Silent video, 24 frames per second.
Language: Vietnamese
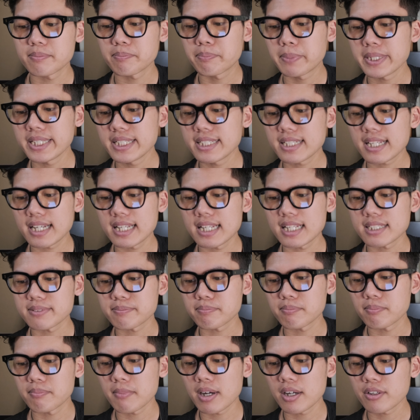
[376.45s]
pin này là
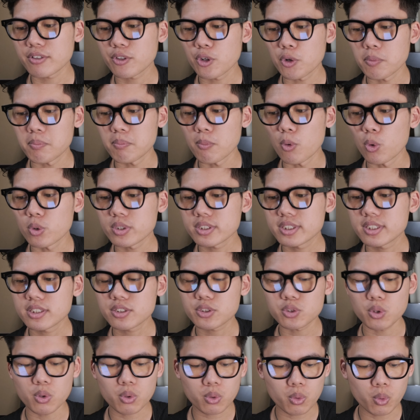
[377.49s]
bao gồm bốn chữ
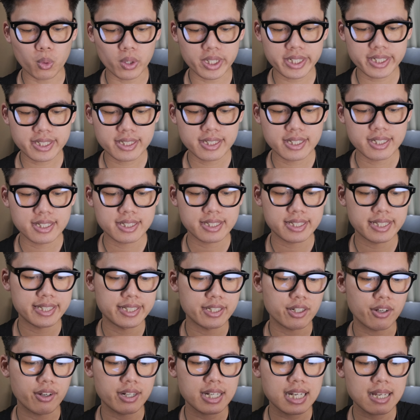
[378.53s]
số cuối thì
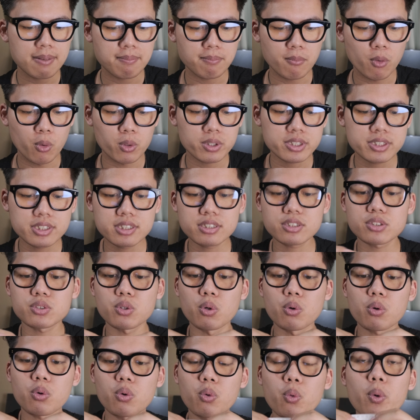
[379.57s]
nó là bốn chữ
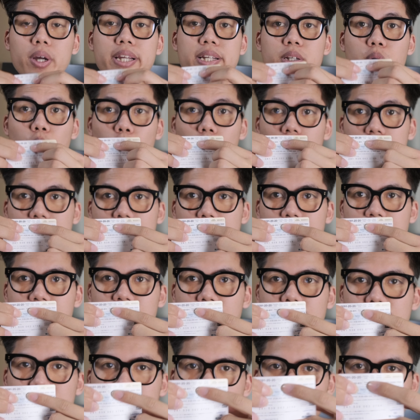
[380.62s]
số cuối của cái
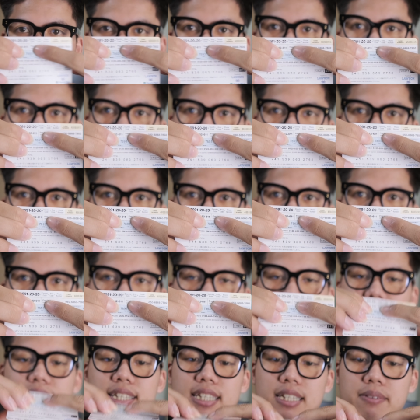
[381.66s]
phần phía dưới
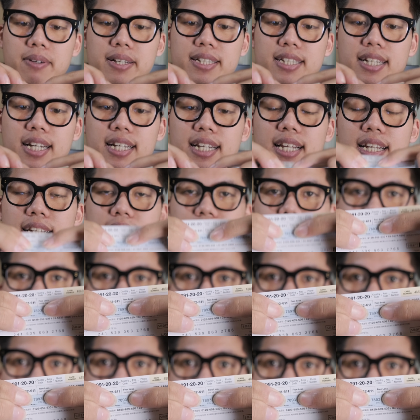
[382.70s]
này các bạn thấy đây
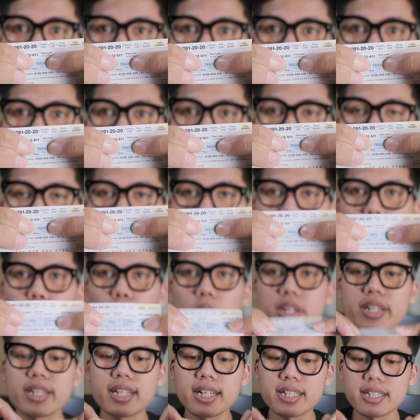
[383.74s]
là bốn chữ số
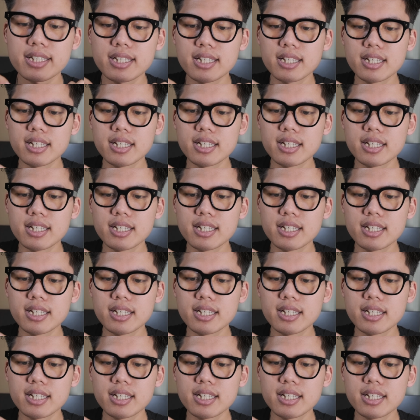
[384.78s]
cuối ở đây